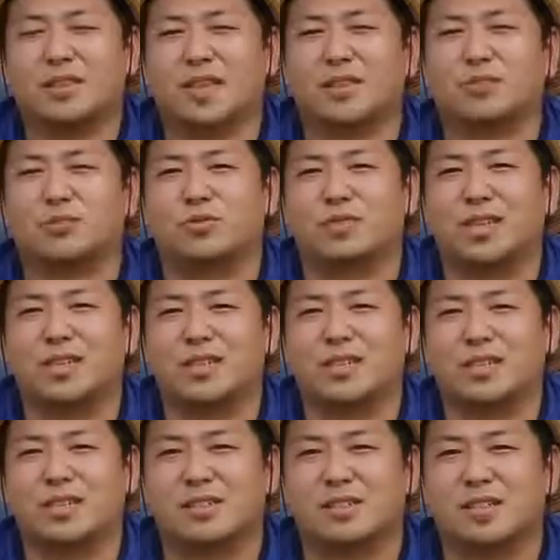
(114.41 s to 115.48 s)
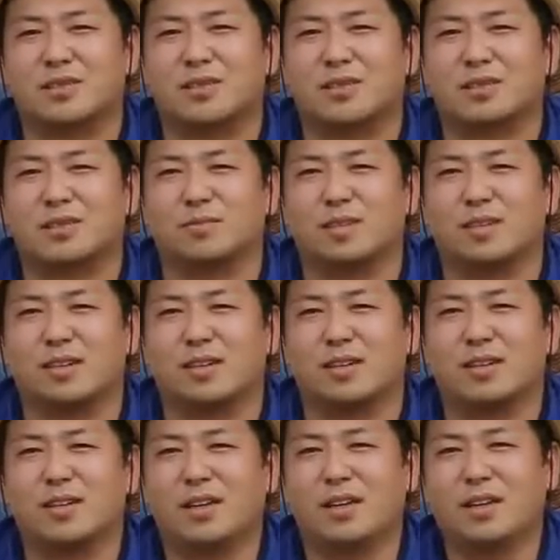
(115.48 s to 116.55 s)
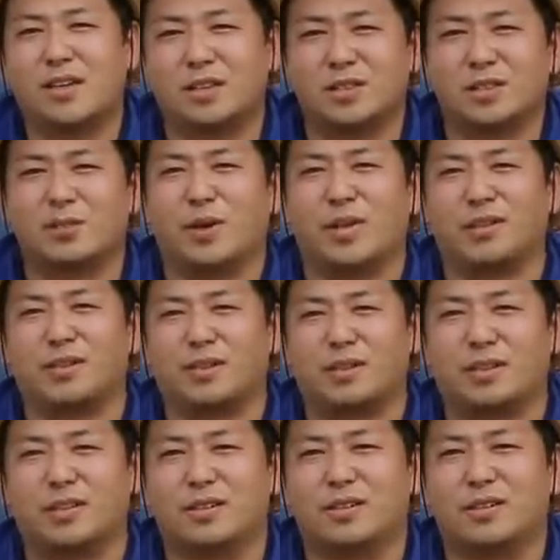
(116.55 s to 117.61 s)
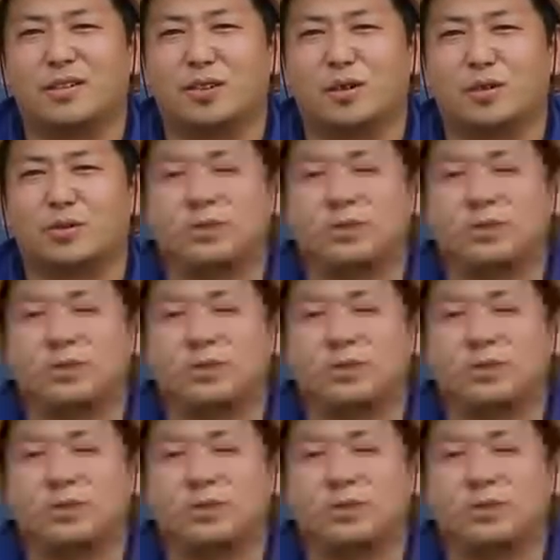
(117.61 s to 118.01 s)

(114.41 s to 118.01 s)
다시 문화를 찾는다고 했습니다. 핸드메이드를 더